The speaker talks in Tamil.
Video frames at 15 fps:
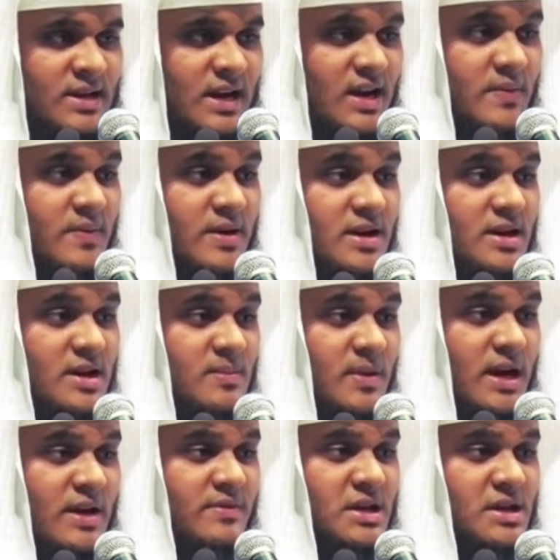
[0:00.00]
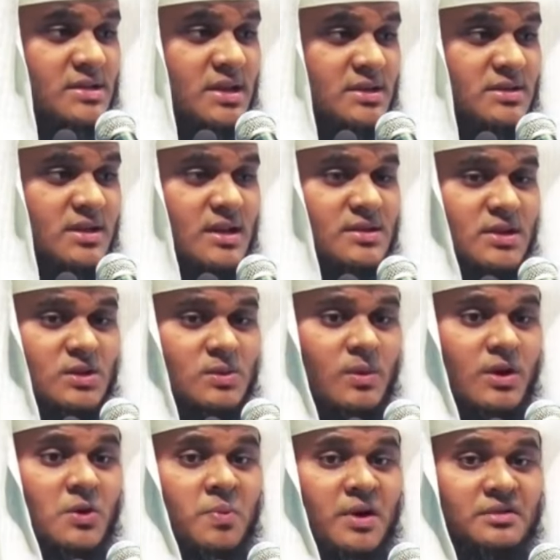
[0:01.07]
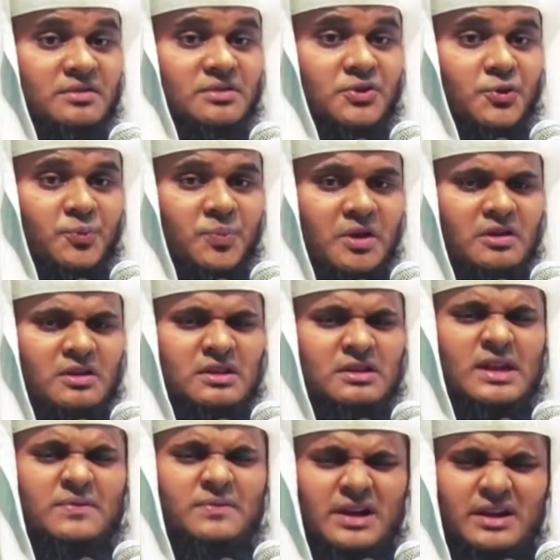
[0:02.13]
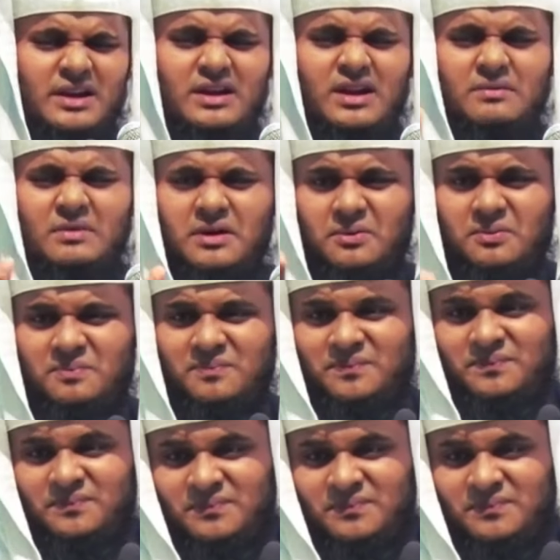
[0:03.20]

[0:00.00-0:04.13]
கணவனுக்கு மனைவியை சஜிதா செய்யுமாறு பணித்திருப்பேன் இதை விட என்ன வேண்டும்